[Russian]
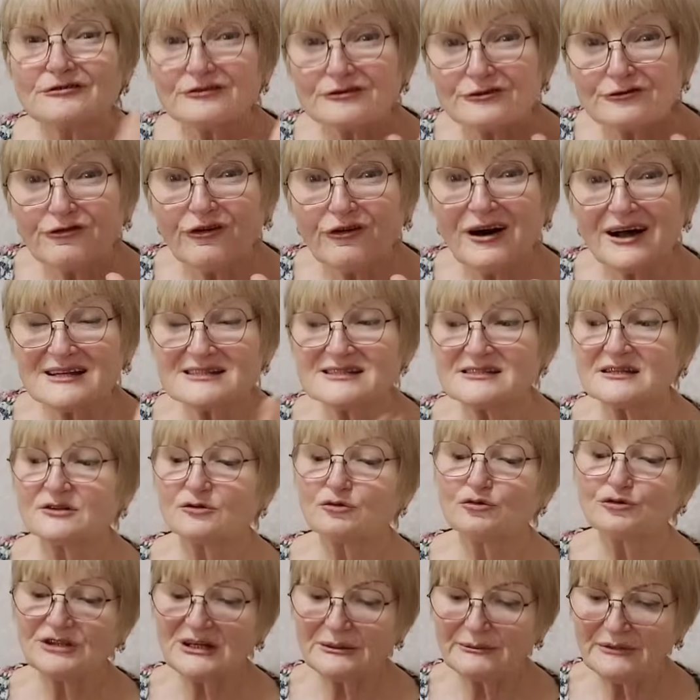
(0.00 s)

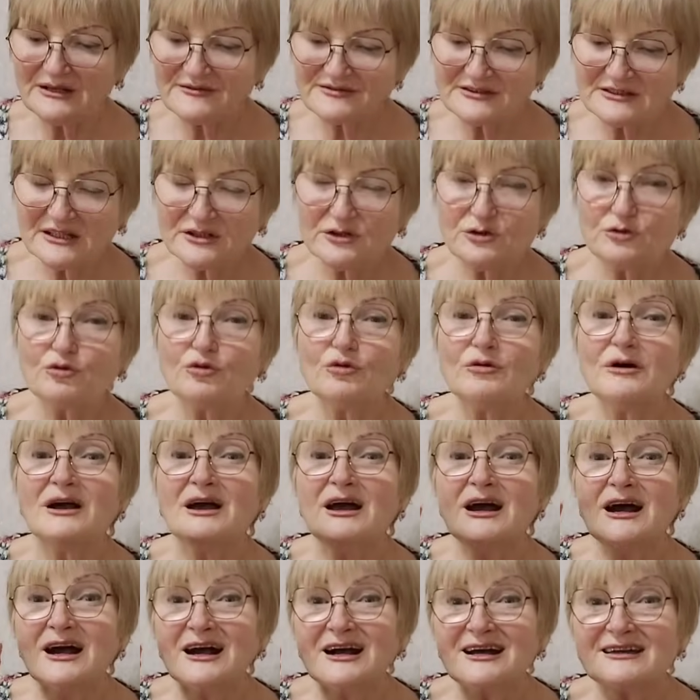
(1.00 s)
20. Утром я встаю,
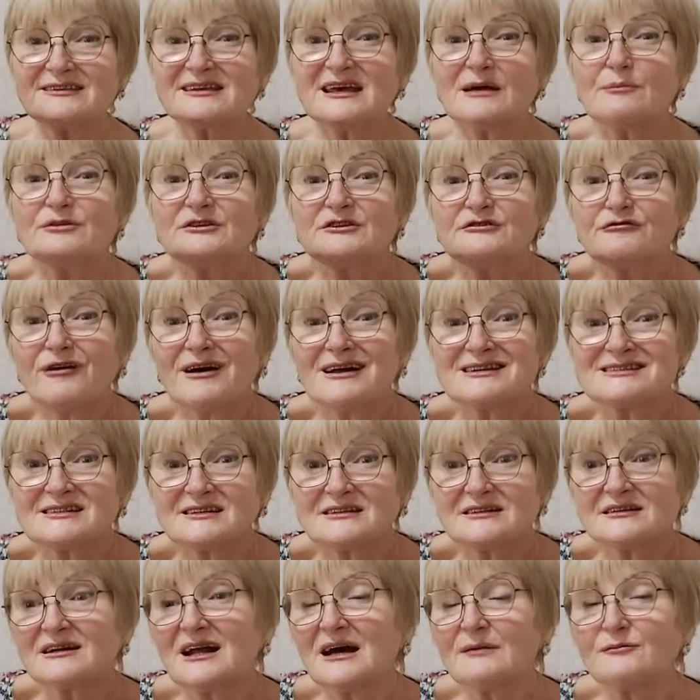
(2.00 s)
хотя бы
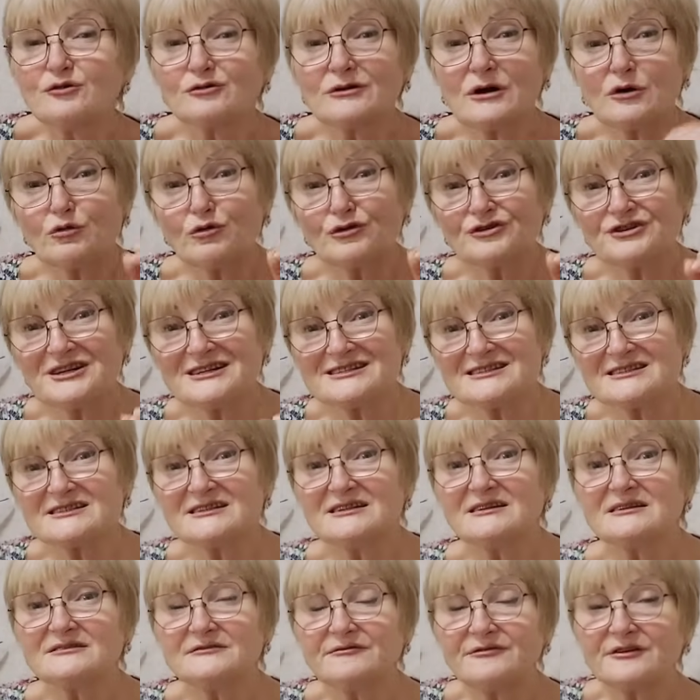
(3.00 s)
20 грамм, ну какой-то
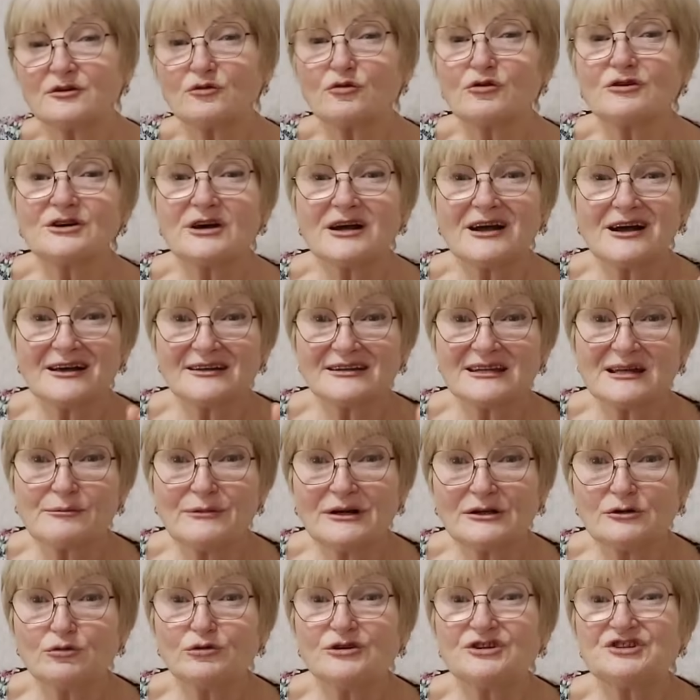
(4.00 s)
сыр, творог, какая-то
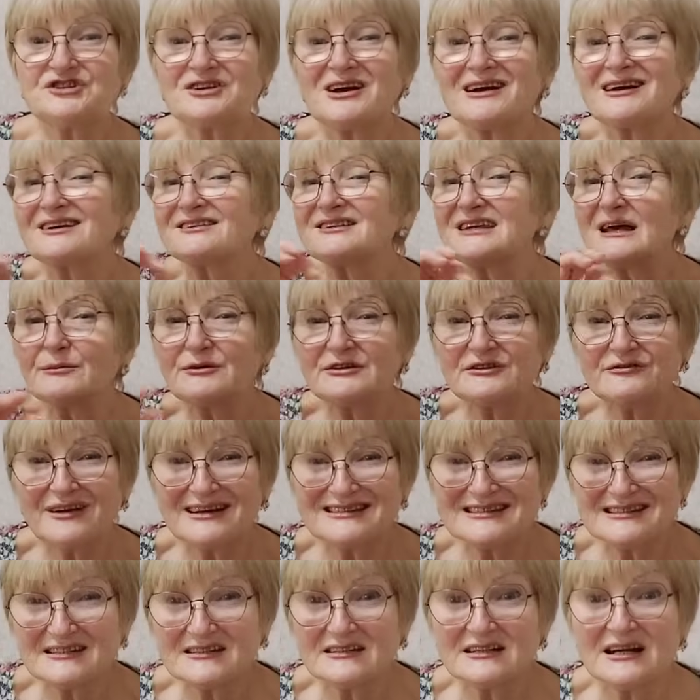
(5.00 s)
молочка, хотя бы
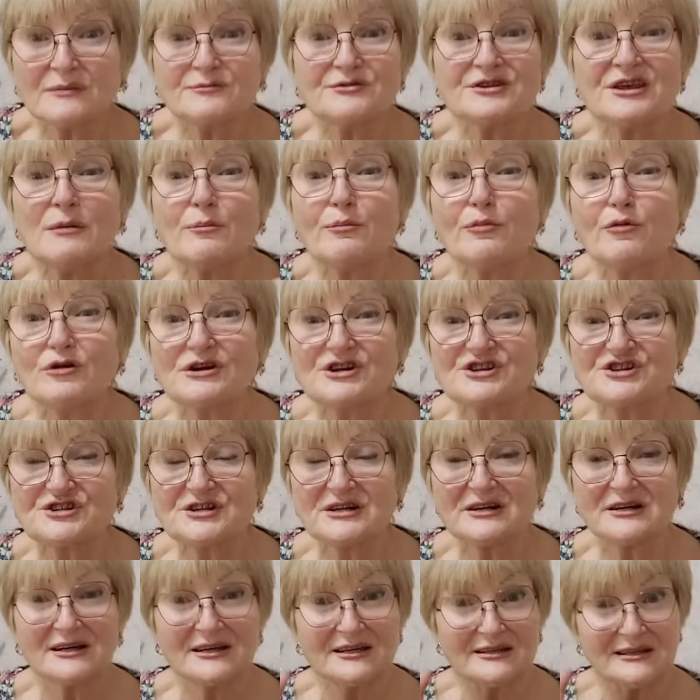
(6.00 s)
20 грамм, не больше.